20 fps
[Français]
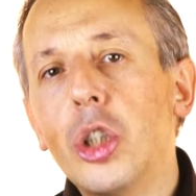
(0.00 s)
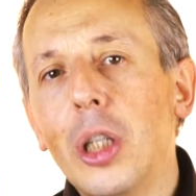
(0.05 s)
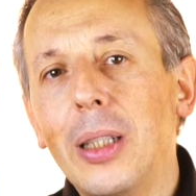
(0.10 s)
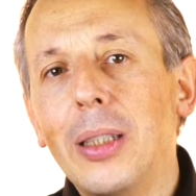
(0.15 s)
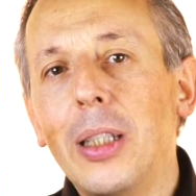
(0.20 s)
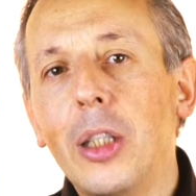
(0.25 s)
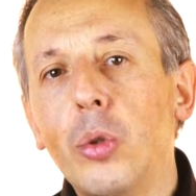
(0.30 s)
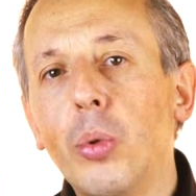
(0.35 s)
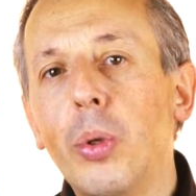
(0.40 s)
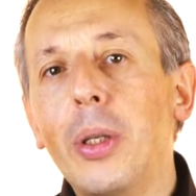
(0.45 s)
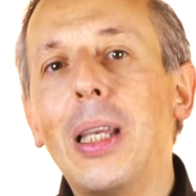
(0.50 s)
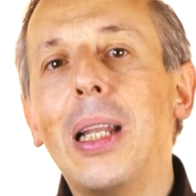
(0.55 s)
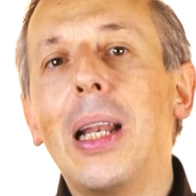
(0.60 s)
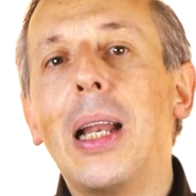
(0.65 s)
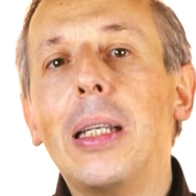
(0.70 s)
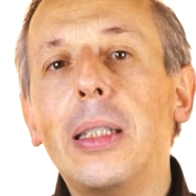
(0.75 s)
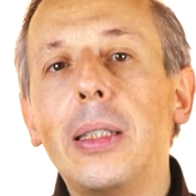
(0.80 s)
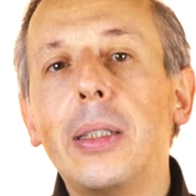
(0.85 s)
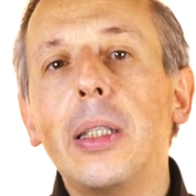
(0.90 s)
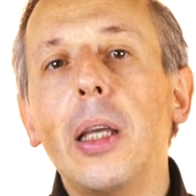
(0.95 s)
chat, nettoyé,
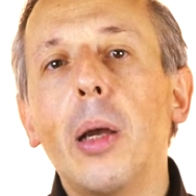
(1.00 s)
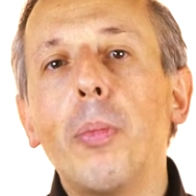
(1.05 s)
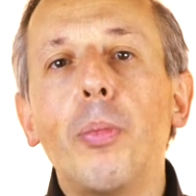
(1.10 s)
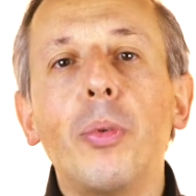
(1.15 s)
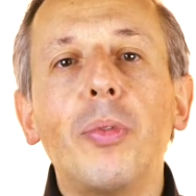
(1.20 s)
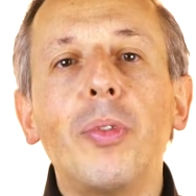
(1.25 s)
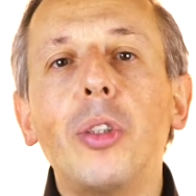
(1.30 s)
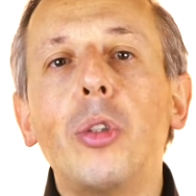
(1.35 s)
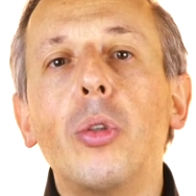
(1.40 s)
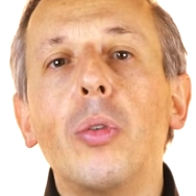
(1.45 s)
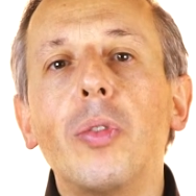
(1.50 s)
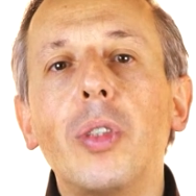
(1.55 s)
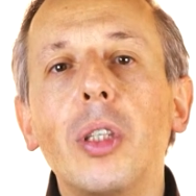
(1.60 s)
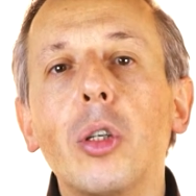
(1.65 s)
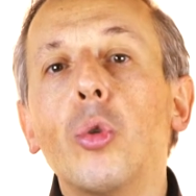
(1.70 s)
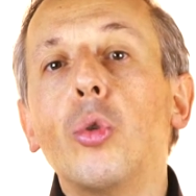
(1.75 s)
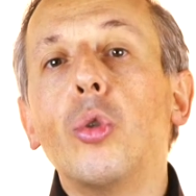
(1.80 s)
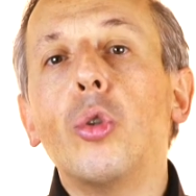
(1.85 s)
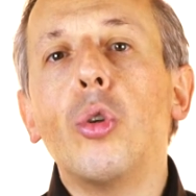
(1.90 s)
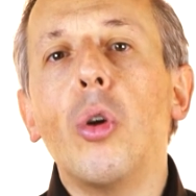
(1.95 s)
la litière peut vite
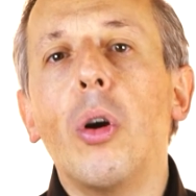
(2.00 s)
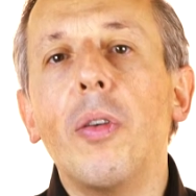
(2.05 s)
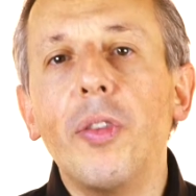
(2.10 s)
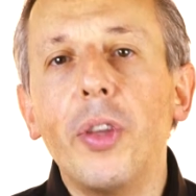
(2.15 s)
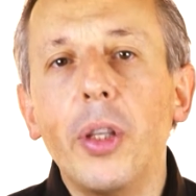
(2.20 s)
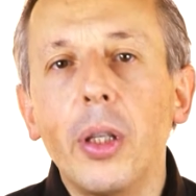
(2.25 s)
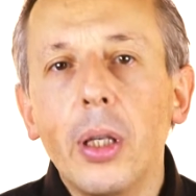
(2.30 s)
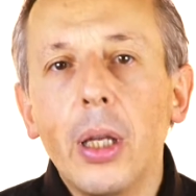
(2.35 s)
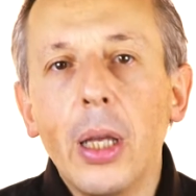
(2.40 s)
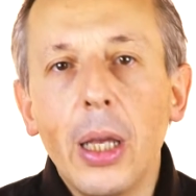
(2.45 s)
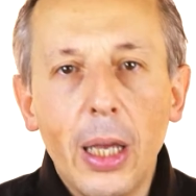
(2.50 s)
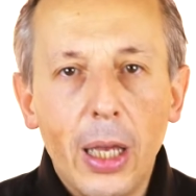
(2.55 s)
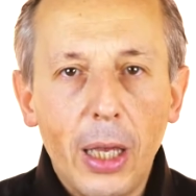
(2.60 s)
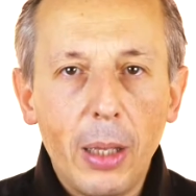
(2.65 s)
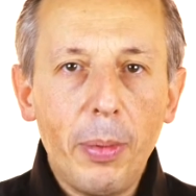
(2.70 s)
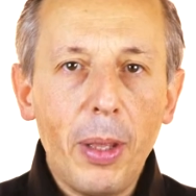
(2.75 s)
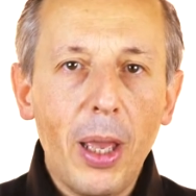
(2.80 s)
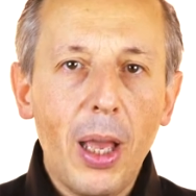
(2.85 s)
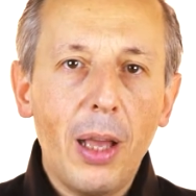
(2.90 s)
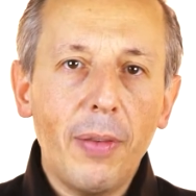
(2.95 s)
devenir une corvée.
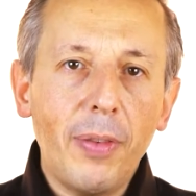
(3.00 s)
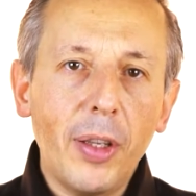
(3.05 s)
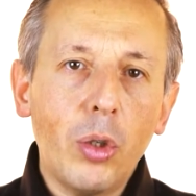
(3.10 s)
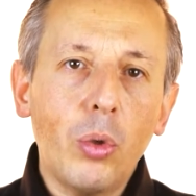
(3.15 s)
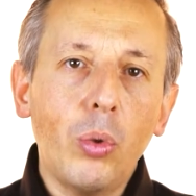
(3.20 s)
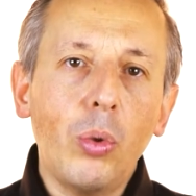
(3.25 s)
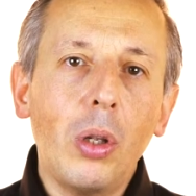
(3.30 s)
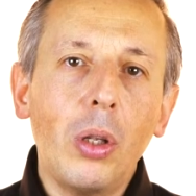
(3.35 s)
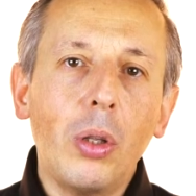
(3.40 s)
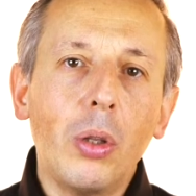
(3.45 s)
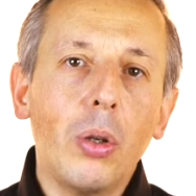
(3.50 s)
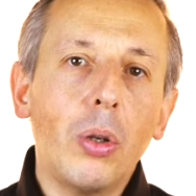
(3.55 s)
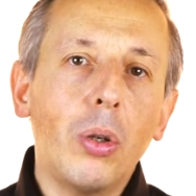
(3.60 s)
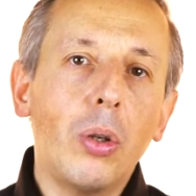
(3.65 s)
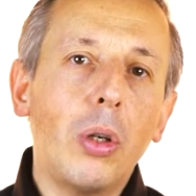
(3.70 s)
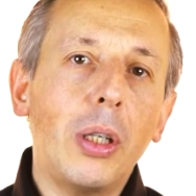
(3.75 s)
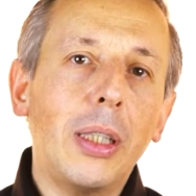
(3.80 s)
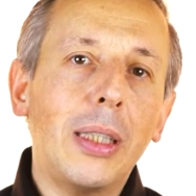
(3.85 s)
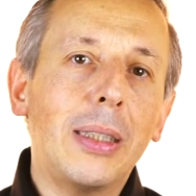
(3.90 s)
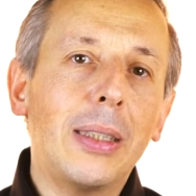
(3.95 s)
Eh bien, avec une
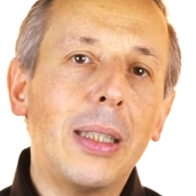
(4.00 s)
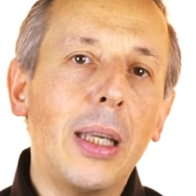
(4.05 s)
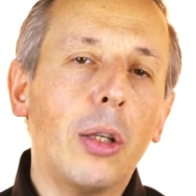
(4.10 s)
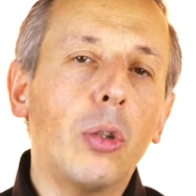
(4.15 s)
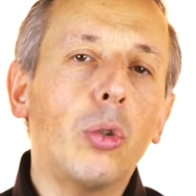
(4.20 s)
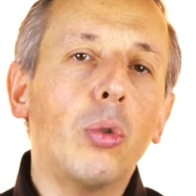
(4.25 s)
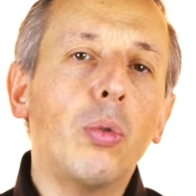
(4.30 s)
euh, litière